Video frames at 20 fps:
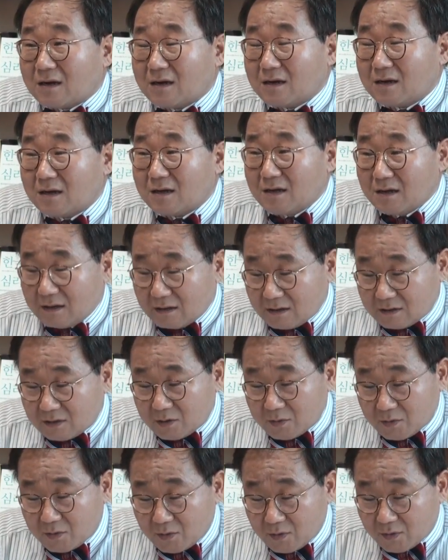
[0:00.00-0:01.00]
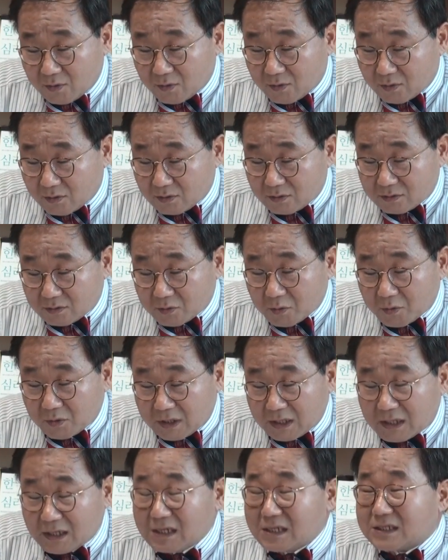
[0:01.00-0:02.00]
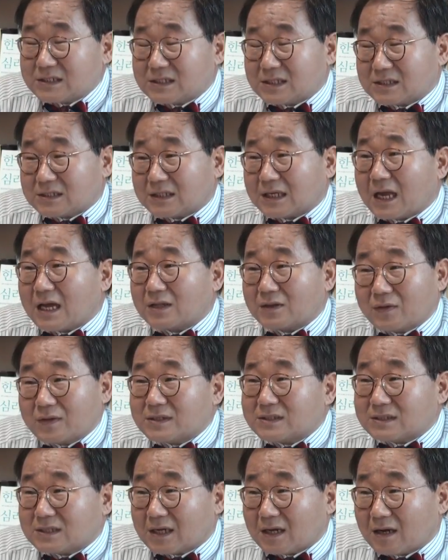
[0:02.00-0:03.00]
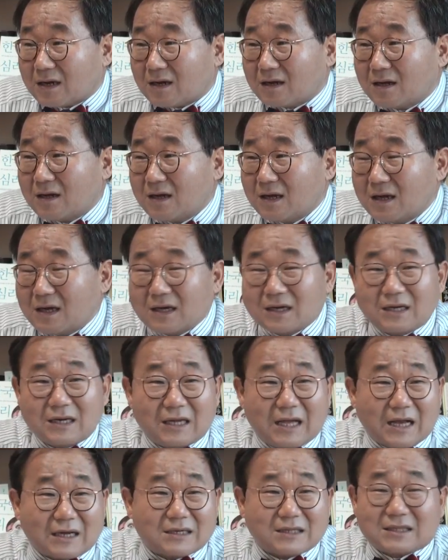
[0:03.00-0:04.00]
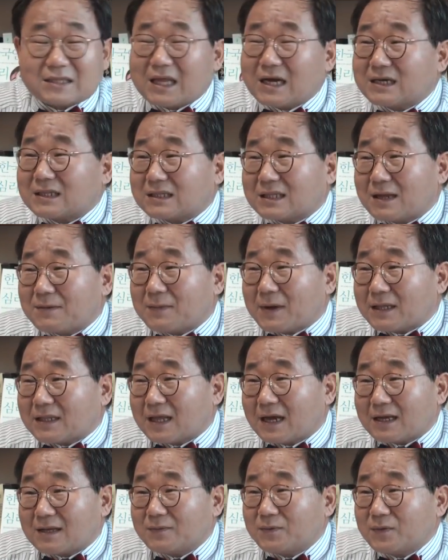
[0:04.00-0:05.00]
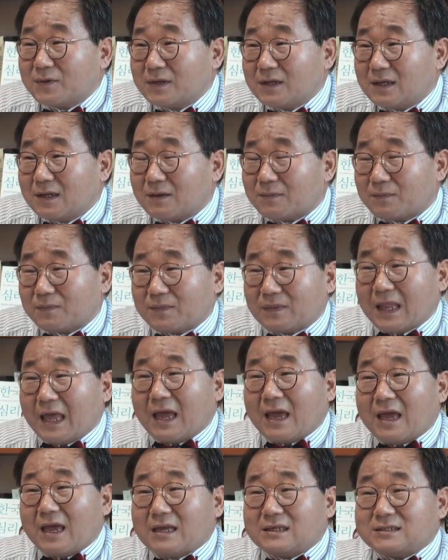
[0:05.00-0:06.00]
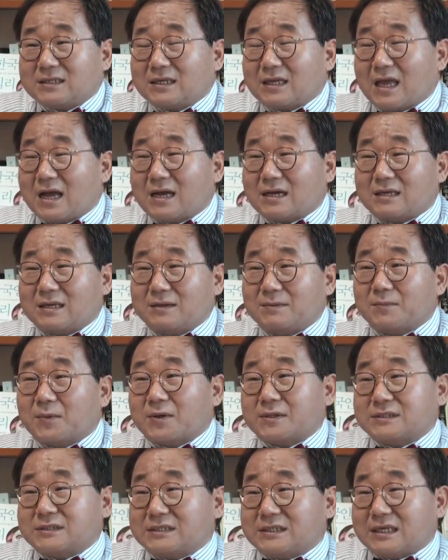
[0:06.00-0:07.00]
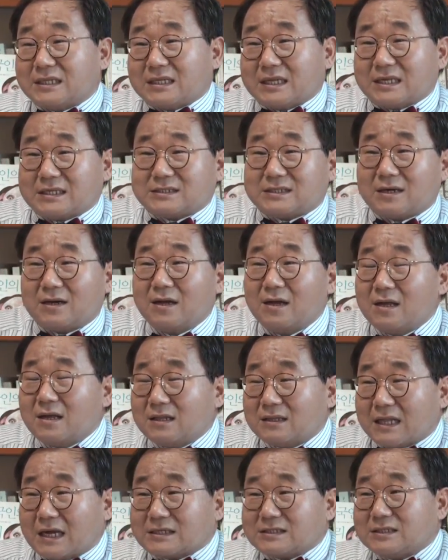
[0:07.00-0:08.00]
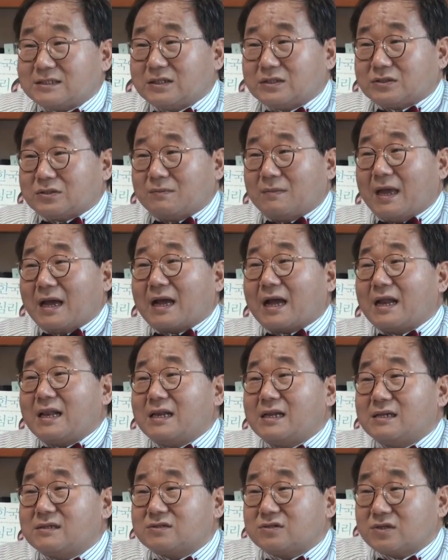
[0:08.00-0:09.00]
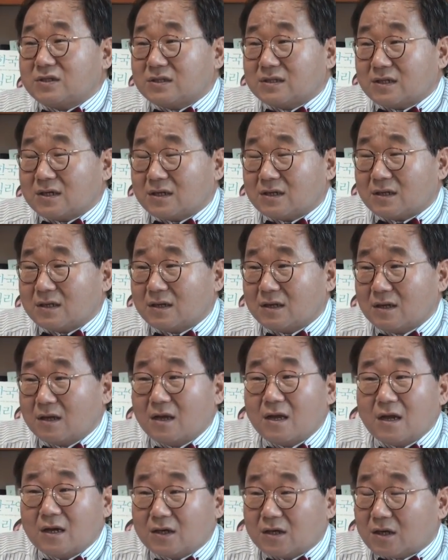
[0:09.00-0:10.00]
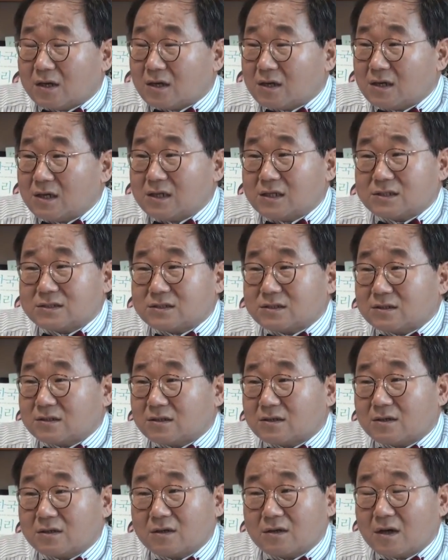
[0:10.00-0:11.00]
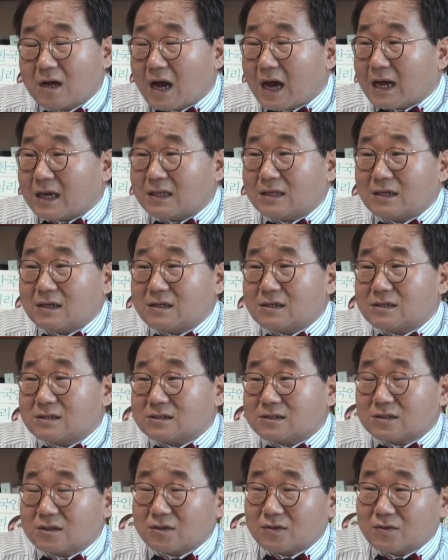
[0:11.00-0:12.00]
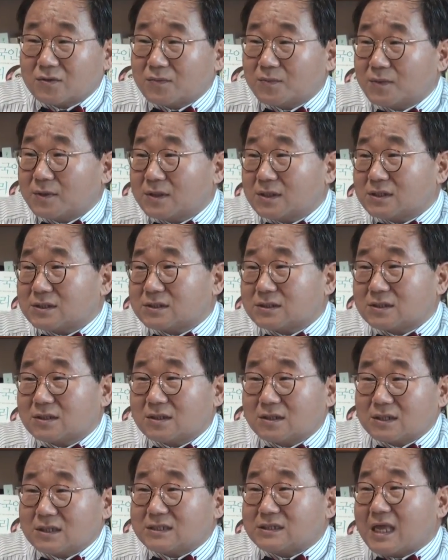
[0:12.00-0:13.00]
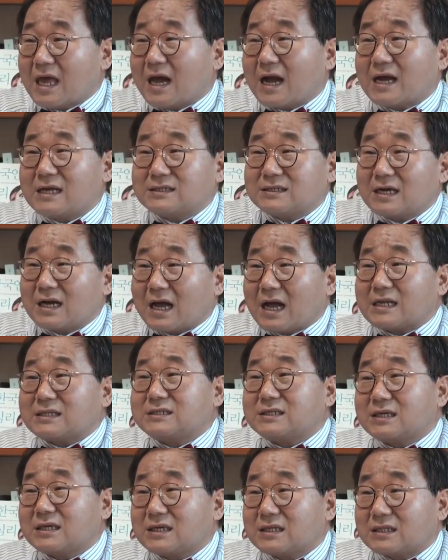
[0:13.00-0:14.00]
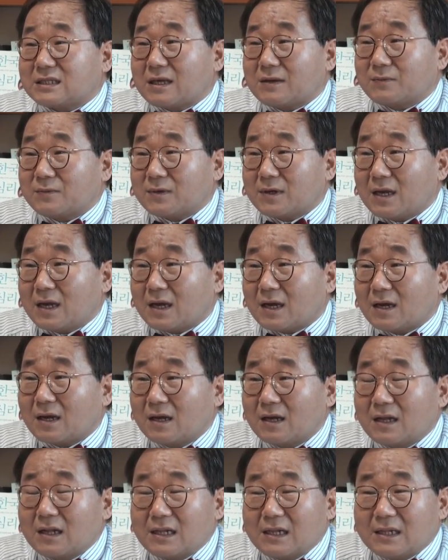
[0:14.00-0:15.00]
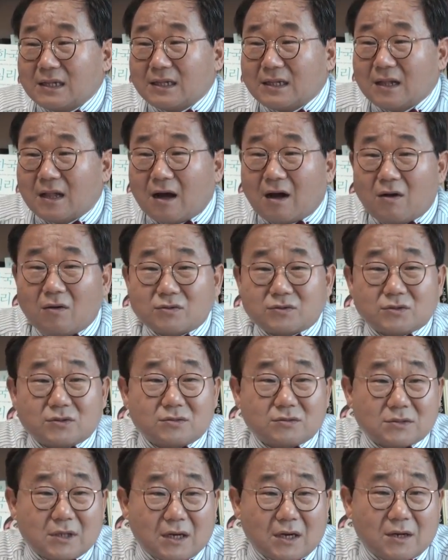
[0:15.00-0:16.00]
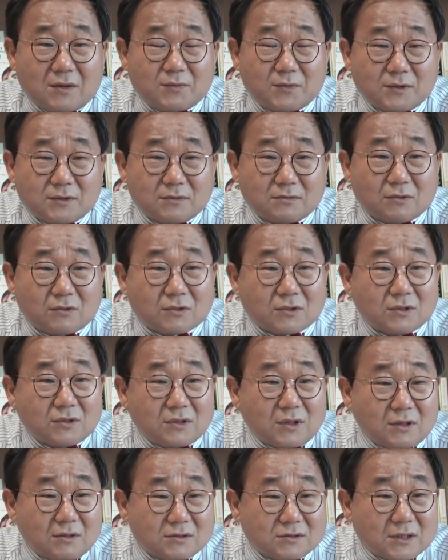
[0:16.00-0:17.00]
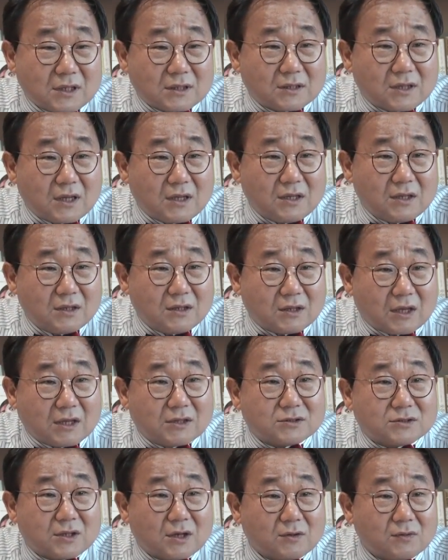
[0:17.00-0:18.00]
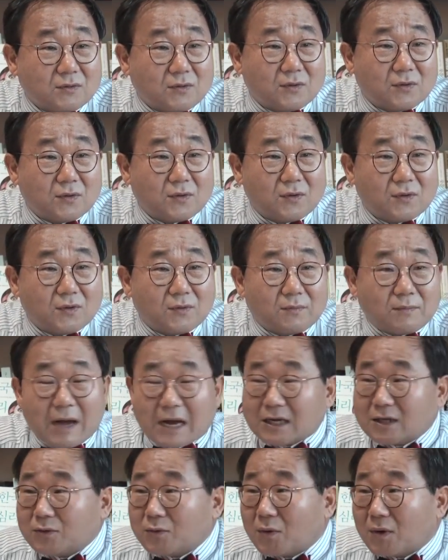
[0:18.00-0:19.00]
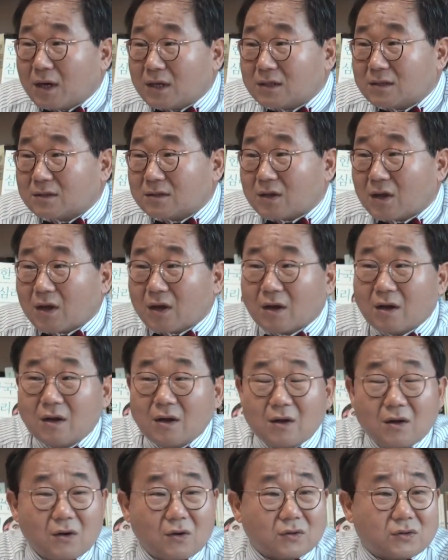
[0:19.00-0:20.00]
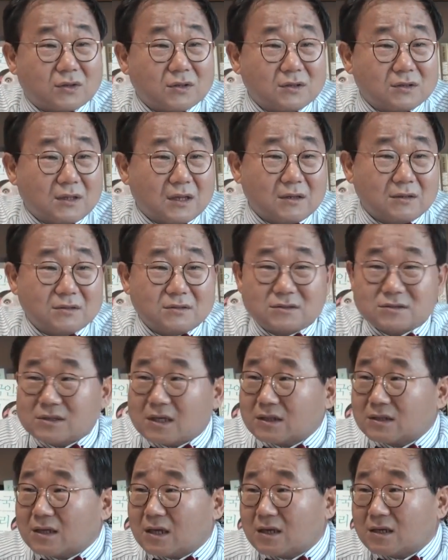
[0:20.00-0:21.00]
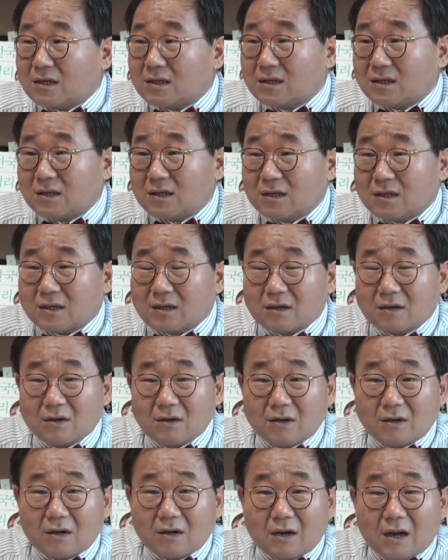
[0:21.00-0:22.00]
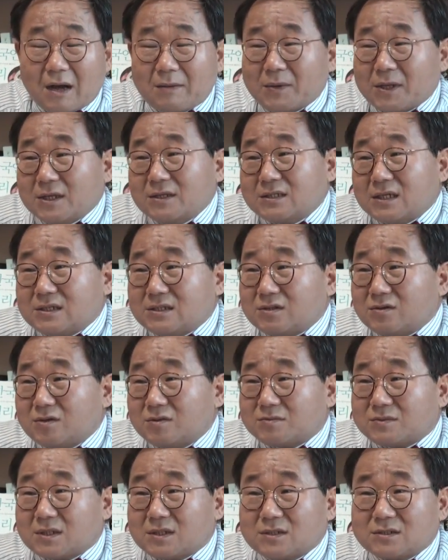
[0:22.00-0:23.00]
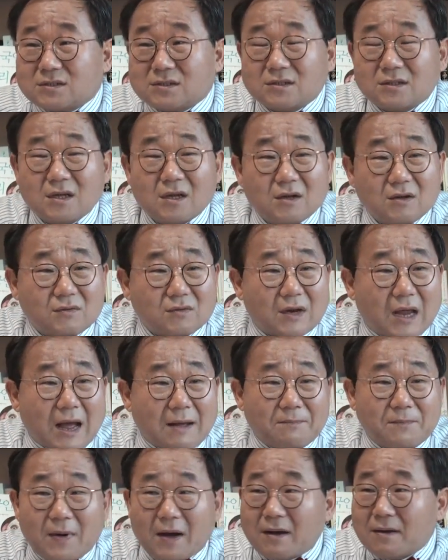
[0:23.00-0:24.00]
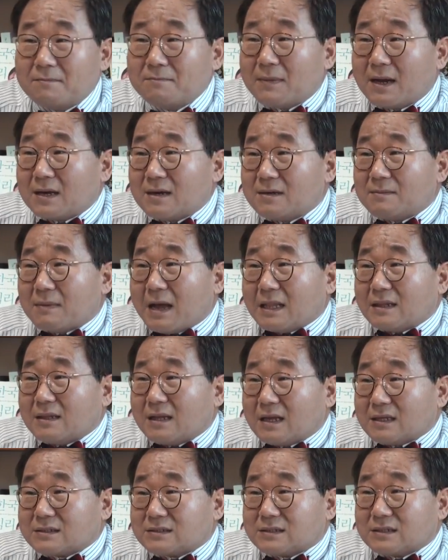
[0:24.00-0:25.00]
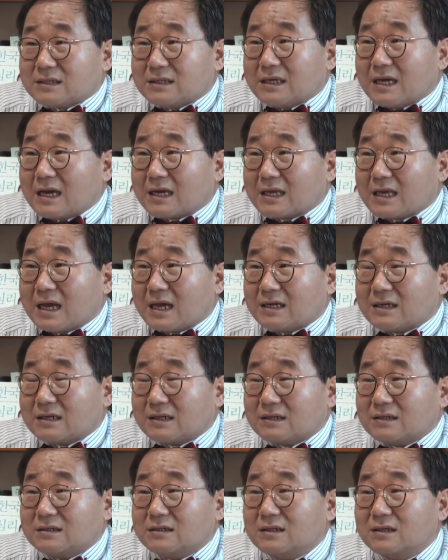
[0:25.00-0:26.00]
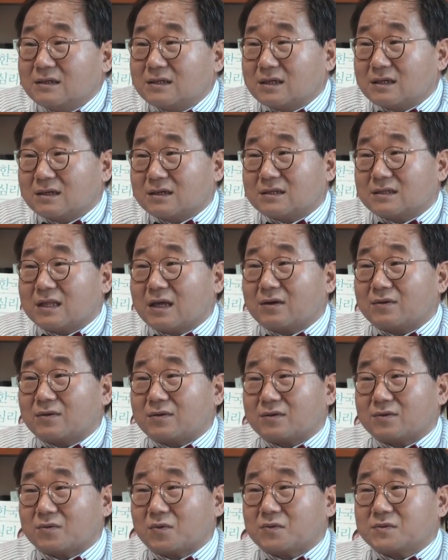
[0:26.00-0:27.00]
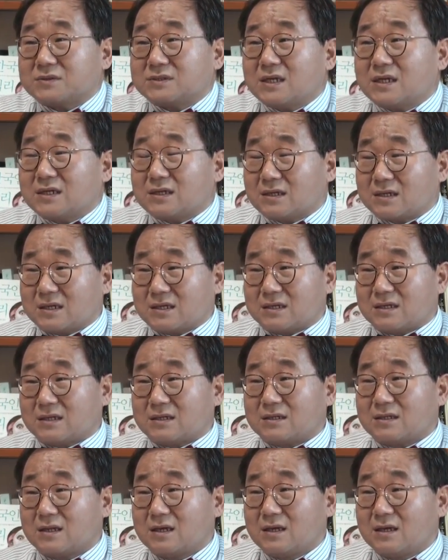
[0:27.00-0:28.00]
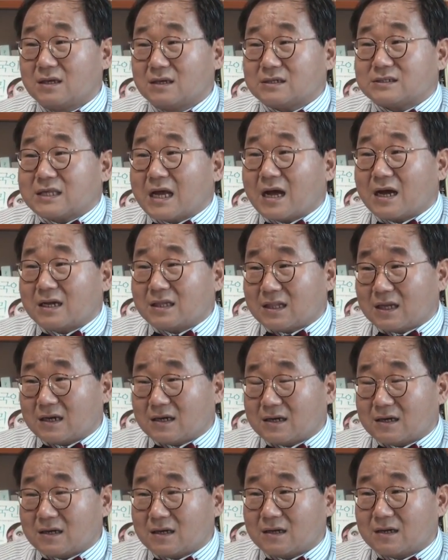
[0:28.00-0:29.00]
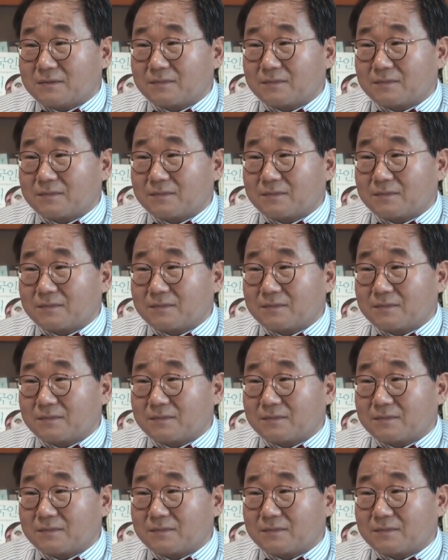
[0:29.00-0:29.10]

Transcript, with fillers: 네네. 네. 그리고 또 리얼리스트 성향도 있어요. 음. 그러니까 그때 그때마다 이분이 내 성향이 뭔지에 대해서 당신도 좀 헷갈릴 수 있는 리얼리스트, 아이디얼리스트, 휴머니스트 이 세 가지가 같이 있기 때문에 네. 아, 저 사람은 어떤 때는 상당히 괜찮고 말이 통하는데 어떤 때는 상당히 아마 여자친구 입장에서는 우리 아빠 엄마를 만나서 이야기하는 그 느낌 그대로를 동시에 느끼는 그 아. 상황이 되는 거예요.